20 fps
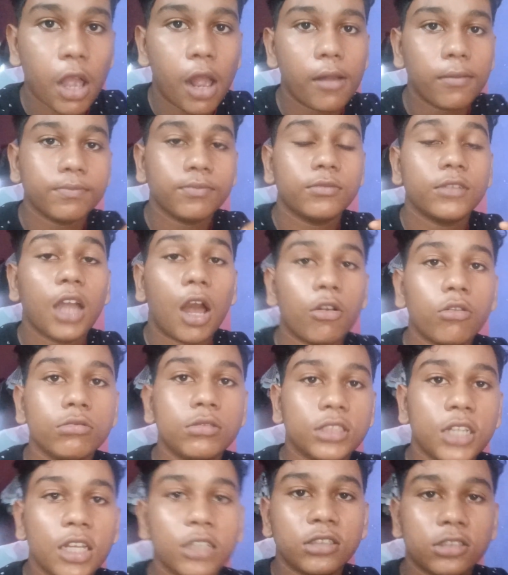দারুণ
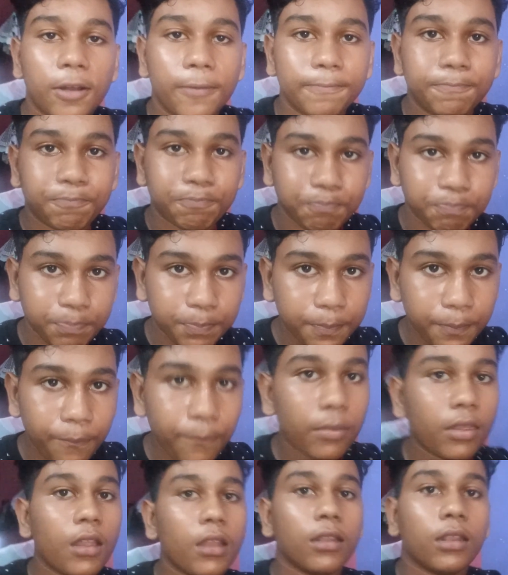টেস্ট
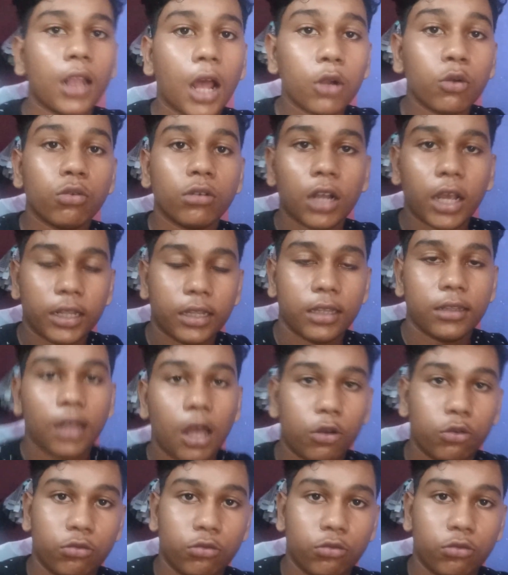দারুণ খেতে দারুণ